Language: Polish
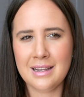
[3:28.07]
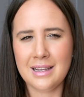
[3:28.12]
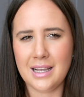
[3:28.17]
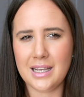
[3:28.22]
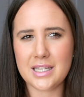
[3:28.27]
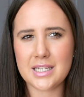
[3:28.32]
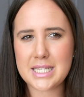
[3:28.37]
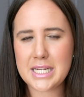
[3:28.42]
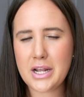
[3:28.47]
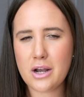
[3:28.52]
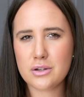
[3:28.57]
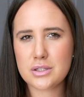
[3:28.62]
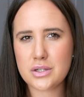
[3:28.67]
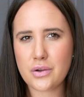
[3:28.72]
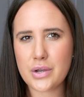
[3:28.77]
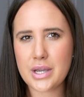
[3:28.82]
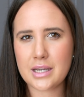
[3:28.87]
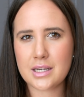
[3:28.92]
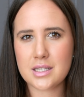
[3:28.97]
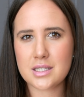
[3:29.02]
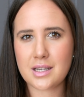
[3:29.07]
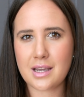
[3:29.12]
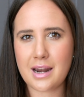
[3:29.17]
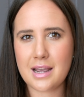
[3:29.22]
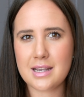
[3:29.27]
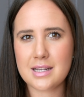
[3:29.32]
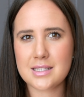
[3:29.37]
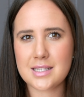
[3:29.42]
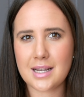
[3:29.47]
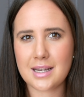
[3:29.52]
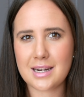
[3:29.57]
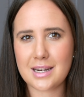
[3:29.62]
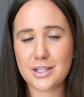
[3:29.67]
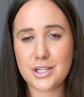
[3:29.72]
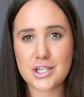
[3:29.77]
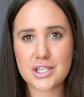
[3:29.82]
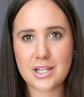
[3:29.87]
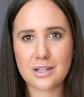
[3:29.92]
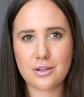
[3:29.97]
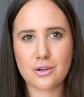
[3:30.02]
A jeśli chodzi o jakieś kraje
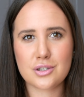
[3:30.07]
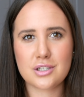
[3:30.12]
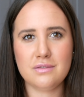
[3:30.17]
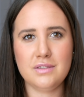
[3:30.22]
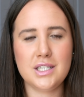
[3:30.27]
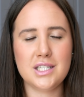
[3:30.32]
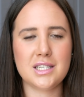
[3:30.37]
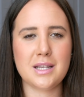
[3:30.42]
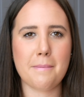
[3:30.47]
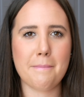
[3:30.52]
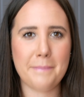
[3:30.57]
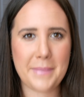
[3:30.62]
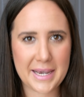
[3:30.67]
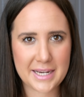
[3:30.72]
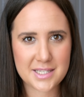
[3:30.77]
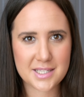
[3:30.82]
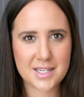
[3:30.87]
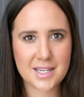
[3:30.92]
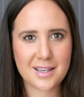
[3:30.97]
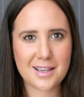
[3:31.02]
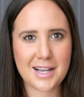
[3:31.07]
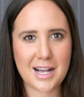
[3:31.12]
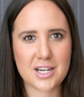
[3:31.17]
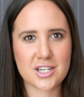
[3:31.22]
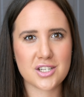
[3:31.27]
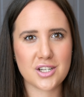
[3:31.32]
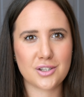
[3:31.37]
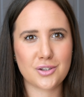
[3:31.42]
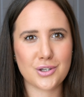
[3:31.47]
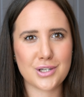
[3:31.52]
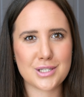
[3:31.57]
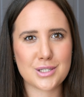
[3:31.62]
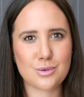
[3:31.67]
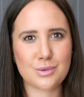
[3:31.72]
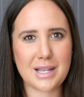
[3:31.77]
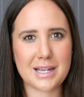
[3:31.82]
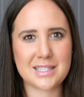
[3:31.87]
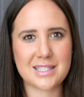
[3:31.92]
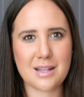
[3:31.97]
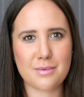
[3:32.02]
zagraniczne, to oczywiście Meksyk. Każdy, kto jest
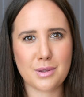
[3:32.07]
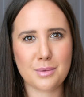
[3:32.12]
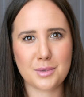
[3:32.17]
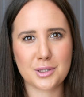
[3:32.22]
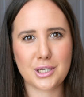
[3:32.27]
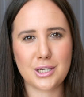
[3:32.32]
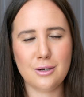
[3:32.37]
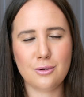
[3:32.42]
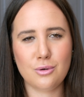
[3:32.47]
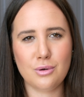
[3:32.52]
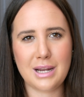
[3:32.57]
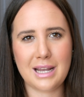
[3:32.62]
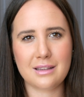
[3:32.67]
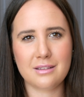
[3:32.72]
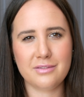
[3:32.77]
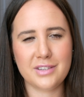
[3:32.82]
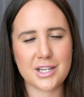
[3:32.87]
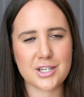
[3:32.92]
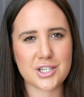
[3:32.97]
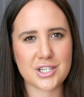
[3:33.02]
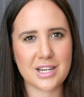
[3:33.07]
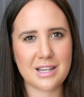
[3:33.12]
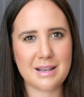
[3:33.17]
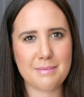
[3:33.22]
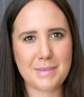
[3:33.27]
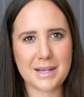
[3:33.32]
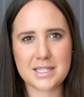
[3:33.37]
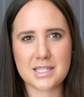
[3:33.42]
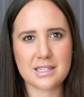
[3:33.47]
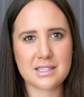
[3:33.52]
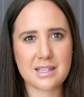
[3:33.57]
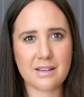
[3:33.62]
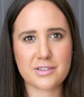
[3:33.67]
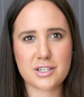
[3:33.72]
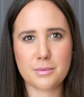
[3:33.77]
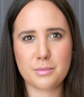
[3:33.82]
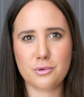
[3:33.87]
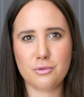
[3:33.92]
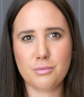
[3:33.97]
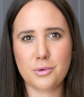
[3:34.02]
tutaj ze mną od kilku lat, wie, że Meksyk
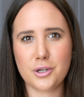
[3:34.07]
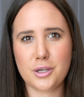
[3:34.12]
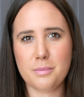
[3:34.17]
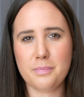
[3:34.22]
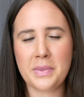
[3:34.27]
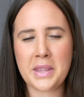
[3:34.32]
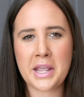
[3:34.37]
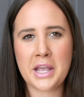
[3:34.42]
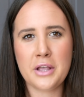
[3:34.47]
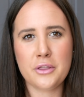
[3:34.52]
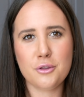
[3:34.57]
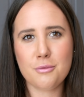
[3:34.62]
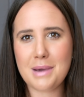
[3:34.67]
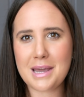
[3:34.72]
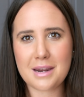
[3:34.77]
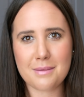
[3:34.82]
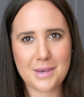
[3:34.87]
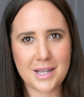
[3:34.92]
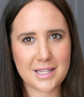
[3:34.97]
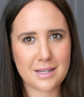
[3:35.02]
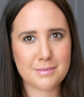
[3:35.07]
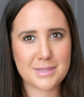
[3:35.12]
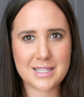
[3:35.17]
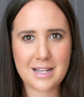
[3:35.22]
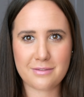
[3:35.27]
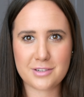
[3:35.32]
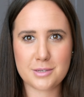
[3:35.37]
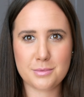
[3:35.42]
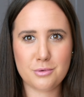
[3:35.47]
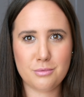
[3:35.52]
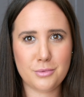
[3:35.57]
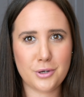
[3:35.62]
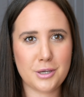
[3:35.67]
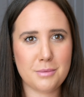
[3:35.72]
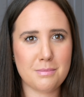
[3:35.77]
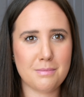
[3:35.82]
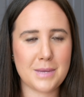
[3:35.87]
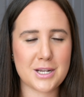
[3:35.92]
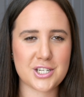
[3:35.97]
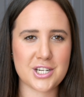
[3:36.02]
zawsze był moim numerem jeden, zawsze był
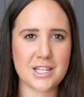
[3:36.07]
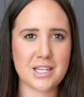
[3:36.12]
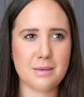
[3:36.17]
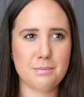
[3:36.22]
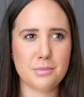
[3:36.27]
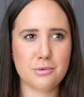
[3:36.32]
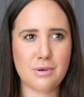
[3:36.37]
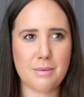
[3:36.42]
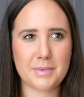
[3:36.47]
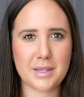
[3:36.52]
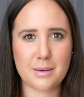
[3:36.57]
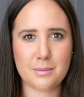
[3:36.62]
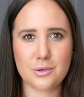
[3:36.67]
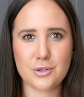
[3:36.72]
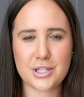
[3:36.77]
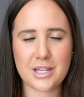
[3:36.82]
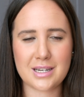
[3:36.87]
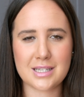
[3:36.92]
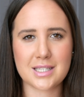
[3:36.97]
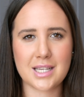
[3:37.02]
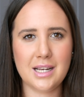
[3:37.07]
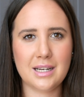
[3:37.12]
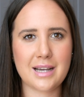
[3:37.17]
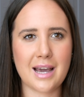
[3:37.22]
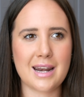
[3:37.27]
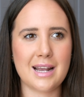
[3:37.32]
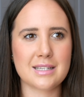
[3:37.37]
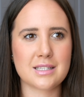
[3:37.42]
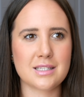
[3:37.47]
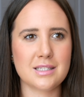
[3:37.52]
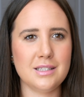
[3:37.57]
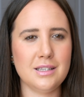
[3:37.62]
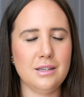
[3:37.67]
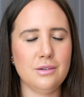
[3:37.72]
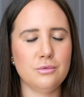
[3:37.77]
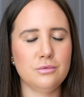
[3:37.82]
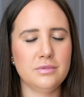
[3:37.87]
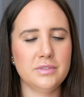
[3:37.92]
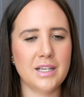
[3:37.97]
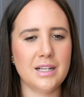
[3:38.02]
moim marzeniem. Byłam tam już teraz kilka razy i
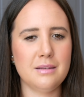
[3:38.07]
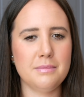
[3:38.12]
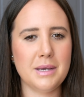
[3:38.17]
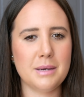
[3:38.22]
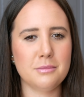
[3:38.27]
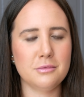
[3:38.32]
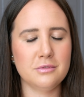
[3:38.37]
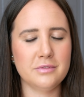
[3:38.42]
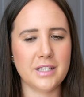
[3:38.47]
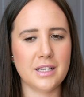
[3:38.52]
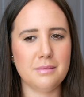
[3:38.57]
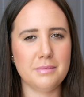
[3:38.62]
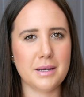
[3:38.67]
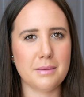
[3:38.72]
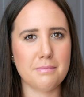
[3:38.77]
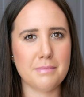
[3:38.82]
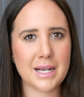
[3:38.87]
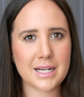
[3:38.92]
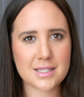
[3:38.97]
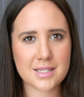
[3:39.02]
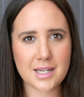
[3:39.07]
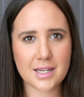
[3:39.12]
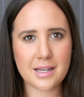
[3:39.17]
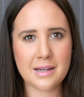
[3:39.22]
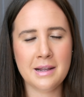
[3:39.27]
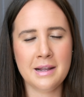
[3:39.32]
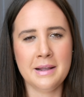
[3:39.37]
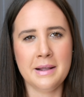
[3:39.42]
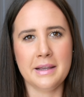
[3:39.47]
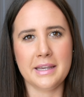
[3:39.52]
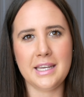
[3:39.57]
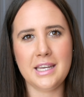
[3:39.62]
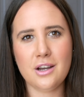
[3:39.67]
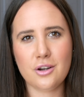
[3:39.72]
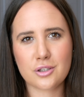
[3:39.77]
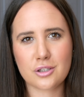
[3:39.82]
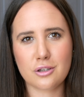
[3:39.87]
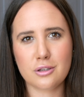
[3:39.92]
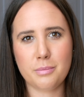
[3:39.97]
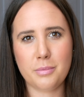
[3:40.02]
uwielbiam, uwielbiam Meksyk i
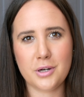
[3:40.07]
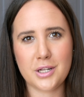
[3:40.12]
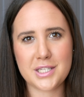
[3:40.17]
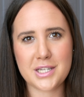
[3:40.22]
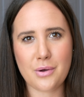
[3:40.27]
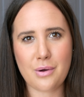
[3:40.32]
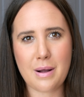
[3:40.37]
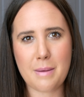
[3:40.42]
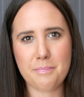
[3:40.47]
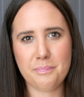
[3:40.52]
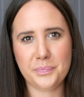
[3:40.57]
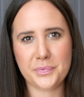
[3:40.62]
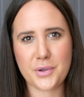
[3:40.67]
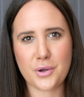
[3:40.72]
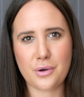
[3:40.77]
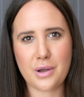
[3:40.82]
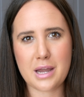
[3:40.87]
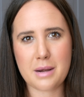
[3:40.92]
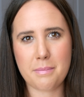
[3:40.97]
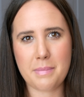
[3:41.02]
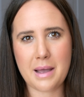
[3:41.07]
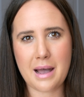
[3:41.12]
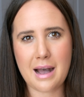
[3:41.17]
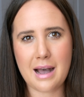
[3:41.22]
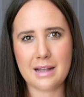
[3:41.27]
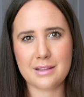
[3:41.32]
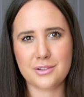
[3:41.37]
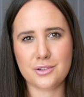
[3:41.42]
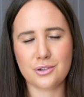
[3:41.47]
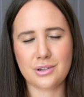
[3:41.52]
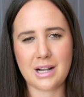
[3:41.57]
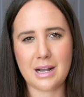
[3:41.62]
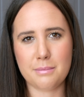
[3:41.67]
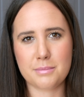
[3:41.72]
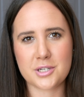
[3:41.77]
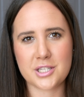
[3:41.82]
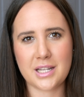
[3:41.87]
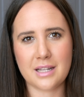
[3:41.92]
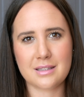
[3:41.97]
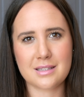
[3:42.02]
odkąd poleciałam do RPA, to
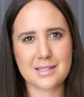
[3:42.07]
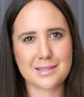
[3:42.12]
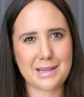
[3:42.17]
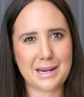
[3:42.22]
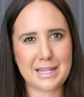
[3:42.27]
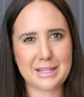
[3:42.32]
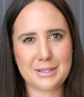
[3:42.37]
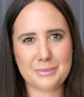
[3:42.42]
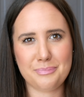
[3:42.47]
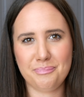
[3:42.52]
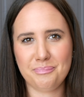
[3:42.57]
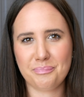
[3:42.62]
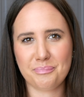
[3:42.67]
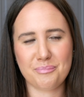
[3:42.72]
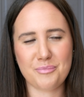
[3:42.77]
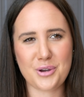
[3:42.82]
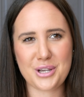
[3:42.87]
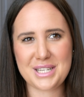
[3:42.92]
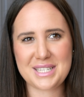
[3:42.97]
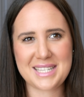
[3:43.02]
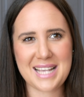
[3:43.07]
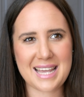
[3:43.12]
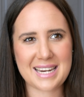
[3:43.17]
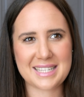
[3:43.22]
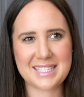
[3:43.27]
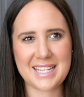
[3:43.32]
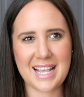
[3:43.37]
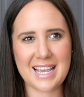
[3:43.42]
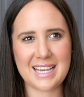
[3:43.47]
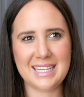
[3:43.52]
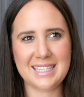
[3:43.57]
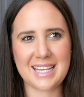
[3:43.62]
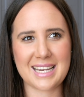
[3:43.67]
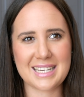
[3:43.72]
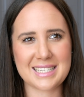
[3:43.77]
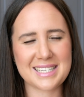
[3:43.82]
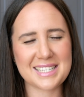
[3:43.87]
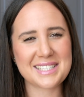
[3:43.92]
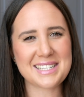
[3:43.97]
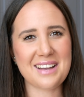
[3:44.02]
Kapsztad skradł moje serce i
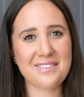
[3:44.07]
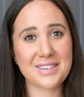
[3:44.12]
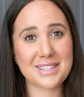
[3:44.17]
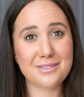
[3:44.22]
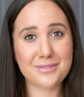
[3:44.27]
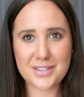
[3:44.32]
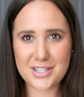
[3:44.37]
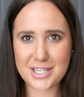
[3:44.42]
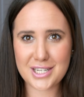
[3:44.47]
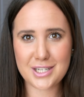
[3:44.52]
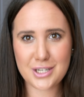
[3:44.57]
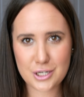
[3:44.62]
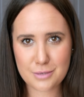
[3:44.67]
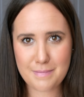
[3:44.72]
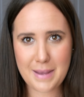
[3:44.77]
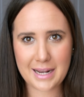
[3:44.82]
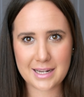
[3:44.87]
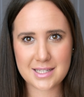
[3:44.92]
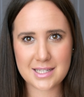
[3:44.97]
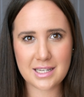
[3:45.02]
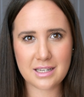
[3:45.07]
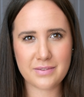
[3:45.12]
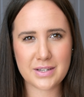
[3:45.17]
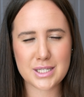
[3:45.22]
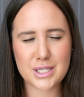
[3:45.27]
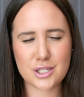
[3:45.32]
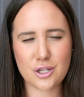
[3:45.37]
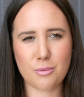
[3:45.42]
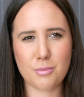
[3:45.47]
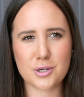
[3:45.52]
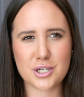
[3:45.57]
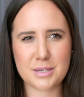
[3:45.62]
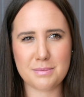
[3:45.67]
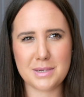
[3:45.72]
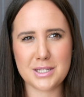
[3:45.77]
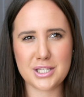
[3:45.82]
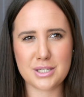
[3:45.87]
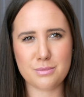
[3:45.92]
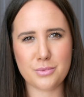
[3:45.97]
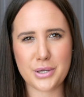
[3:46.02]
teraz jest nawet wyżej niż Meksyk, więc to może
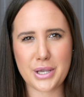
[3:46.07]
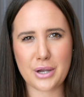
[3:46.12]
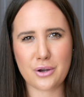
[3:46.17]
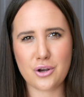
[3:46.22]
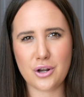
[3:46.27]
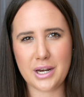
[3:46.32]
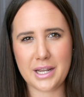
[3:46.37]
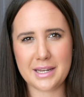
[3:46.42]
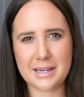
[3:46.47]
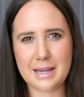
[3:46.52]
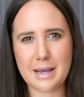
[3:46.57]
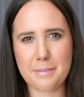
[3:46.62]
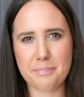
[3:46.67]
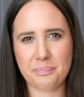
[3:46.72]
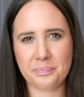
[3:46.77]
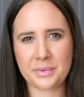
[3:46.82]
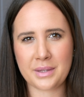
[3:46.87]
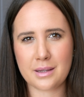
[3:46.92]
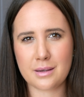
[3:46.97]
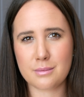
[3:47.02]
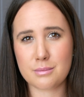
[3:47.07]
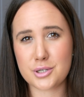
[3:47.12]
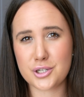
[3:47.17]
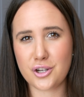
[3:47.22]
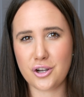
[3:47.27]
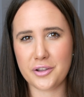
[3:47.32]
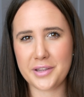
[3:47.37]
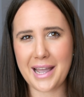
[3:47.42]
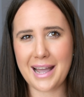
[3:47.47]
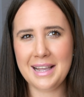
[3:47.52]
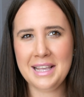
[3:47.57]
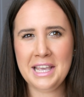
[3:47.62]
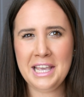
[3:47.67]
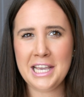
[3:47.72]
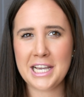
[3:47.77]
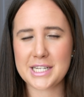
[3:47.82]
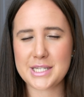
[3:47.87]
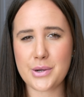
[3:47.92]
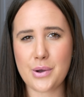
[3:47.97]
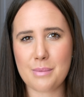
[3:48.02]
będzie moja kolejna przygoda.
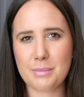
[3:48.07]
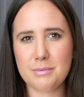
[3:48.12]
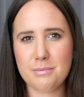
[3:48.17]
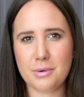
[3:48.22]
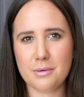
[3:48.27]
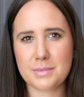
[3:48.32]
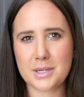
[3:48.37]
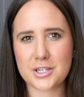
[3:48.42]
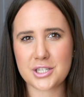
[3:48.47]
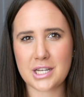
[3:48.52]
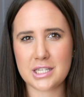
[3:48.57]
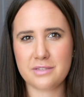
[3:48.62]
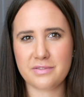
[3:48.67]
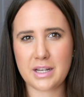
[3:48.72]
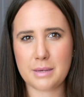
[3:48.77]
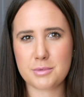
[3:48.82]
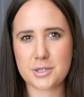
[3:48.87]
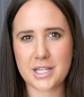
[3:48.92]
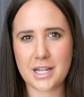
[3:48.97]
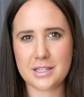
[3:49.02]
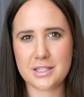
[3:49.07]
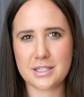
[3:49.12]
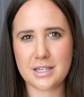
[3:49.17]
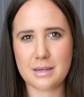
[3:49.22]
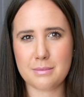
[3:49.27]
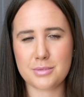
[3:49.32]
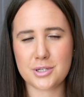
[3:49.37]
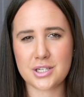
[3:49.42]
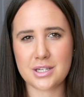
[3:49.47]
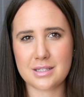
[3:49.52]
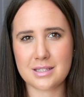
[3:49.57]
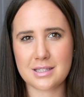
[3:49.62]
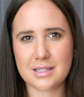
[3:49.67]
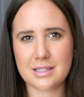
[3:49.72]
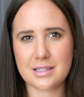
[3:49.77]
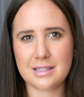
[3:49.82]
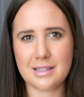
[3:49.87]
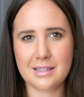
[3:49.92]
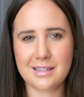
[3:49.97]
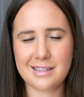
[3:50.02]
Chciałabym pomieszkać w Kapsztadzie
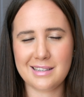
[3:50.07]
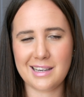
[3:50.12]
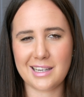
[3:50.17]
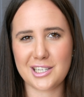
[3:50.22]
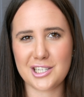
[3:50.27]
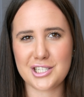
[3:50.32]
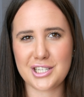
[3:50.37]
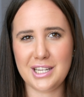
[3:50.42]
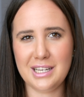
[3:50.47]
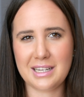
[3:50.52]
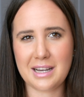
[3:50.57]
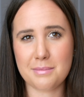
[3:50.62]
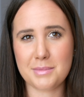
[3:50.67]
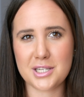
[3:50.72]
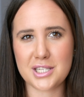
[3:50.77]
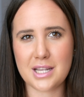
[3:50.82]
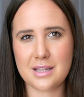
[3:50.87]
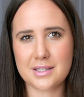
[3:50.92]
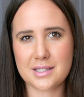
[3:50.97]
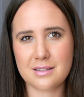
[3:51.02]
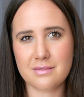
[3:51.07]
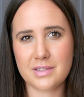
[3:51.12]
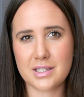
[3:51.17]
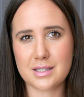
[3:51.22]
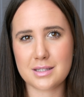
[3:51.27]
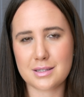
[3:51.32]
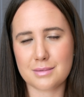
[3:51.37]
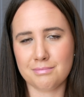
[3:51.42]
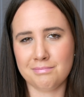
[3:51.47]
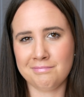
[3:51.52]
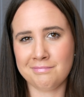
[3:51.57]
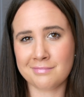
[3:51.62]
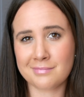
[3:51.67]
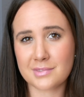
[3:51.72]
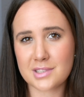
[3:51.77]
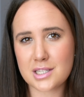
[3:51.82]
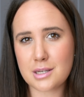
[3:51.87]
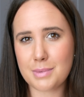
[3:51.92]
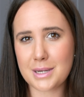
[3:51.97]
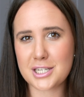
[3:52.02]
przez jakieś kilka miesięcy, więc
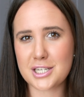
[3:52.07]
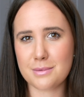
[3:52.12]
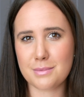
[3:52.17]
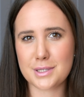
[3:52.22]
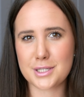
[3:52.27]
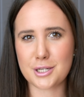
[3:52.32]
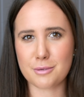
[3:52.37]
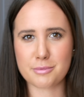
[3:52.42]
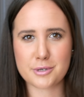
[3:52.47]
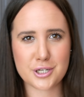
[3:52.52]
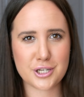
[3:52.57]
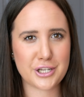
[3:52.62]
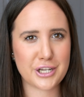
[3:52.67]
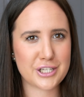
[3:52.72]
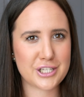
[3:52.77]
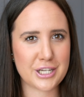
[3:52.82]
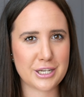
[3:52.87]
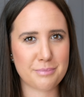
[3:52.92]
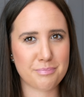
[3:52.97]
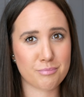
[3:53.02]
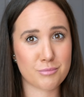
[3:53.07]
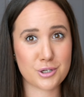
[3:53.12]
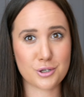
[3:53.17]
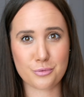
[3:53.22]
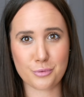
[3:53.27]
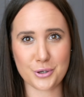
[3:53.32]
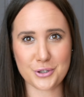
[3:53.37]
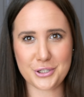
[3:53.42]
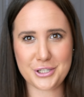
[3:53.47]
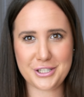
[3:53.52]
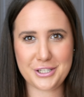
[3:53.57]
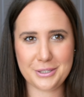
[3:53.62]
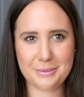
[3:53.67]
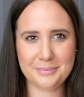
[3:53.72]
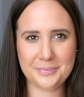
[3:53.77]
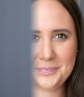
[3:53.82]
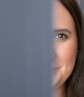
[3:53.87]
zobaczymy, co przyniesie przyszłość.